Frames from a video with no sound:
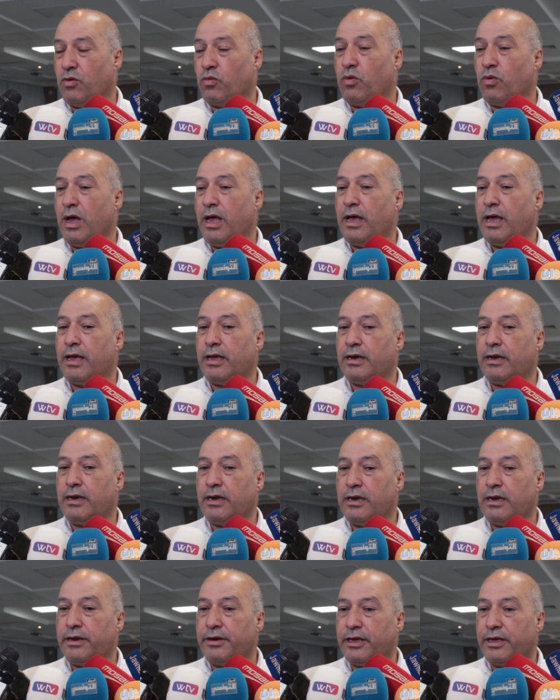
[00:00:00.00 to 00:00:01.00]

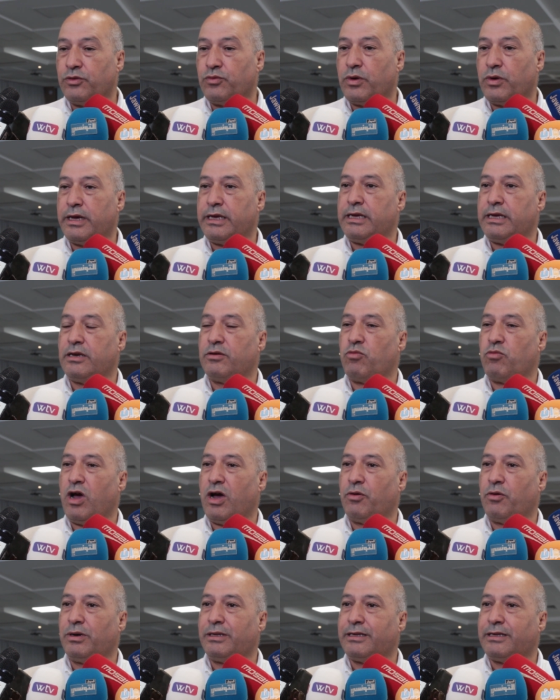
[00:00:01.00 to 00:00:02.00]
والندوة هي
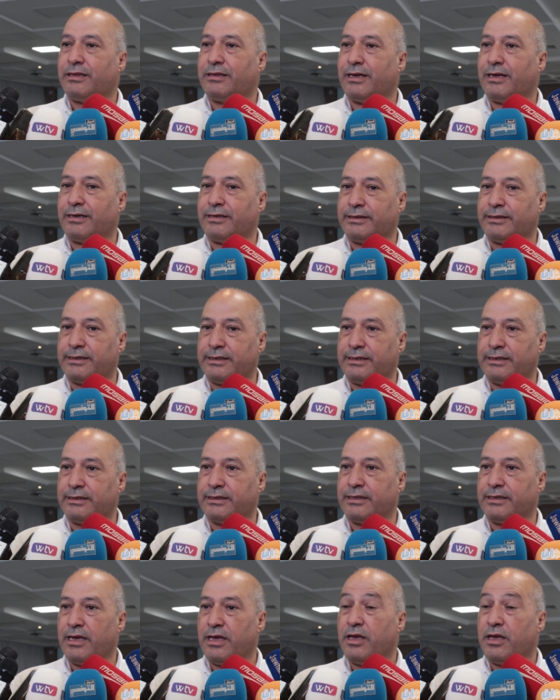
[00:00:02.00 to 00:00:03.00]
لمحاولة
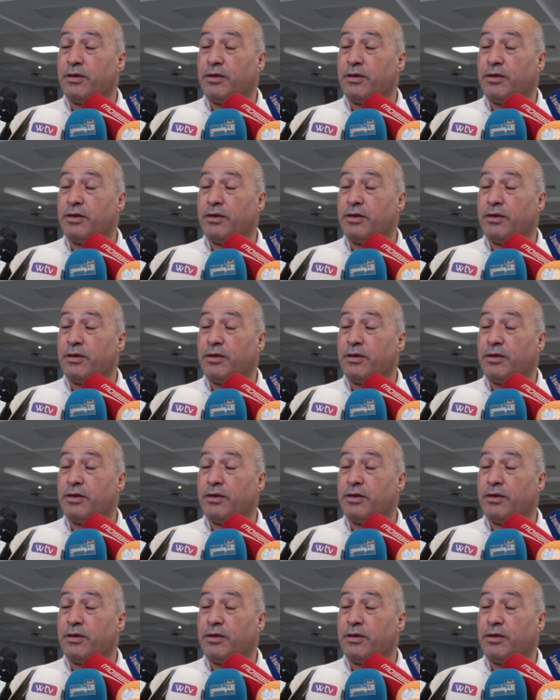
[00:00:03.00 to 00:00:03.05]
التحسيس